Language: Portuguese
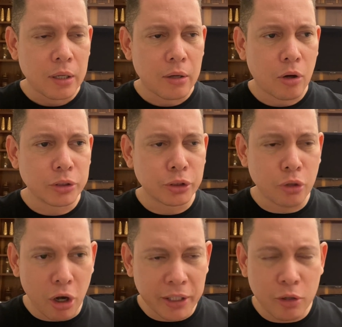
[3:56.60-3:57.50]
hot
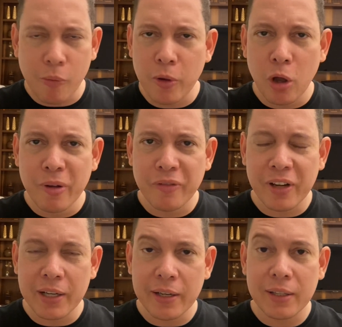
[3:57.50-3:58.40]
dog, como é o nome,
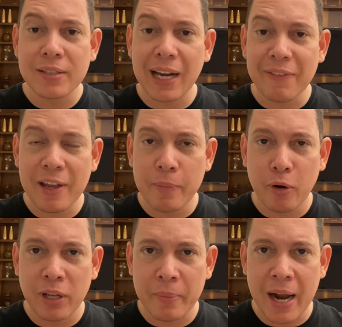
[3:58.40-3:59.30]
ovelha querida? Escreve aí para eu
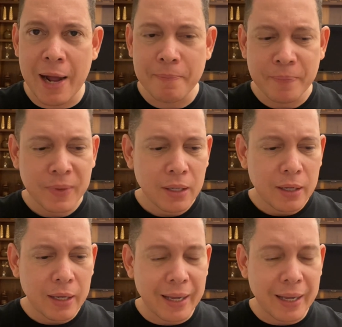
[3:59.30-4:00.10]
lembrar. É,